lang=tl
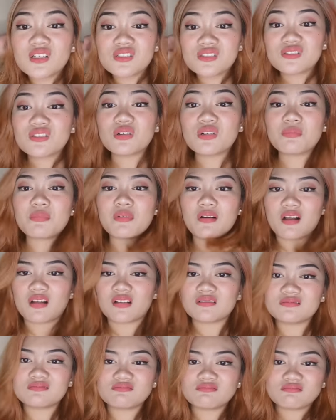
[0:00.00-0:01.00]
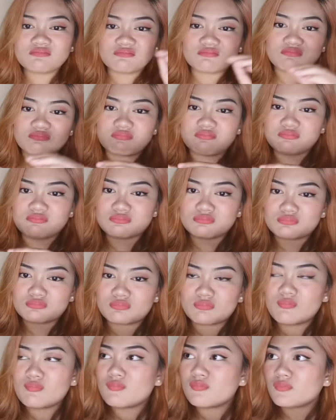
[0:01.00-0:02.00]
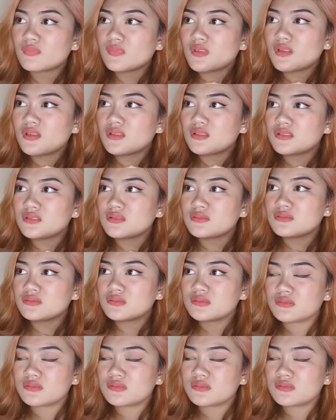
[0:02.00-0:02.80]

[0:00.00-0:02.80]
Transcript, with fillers: Sobra. Bebe, wala ka ng tissue eh.